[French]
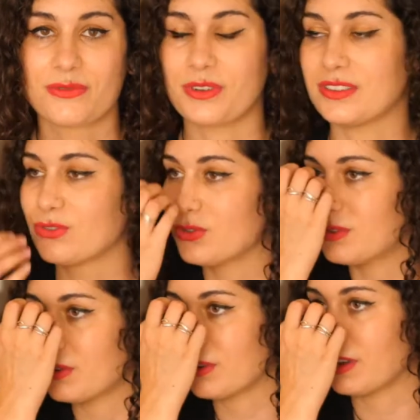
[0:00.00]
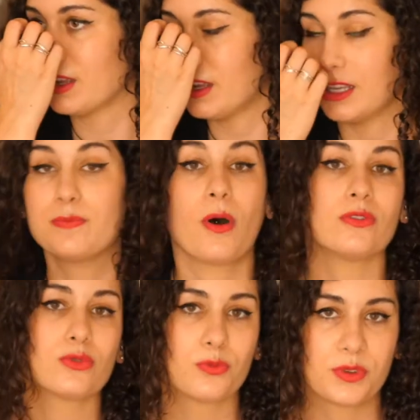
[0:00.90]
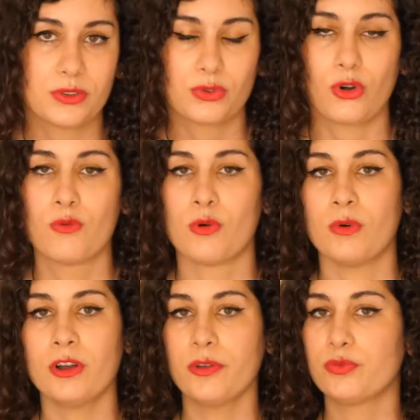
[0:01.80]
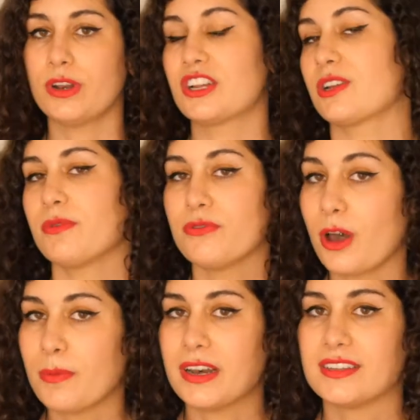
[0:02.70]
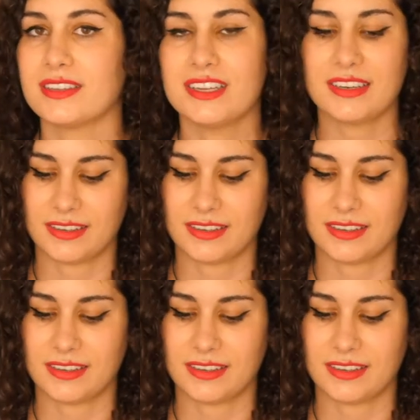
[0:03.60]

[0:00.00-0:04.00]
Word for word: en fait. Juste, euh, il prend son pied sur le moment et puis il a jamais verbalisé.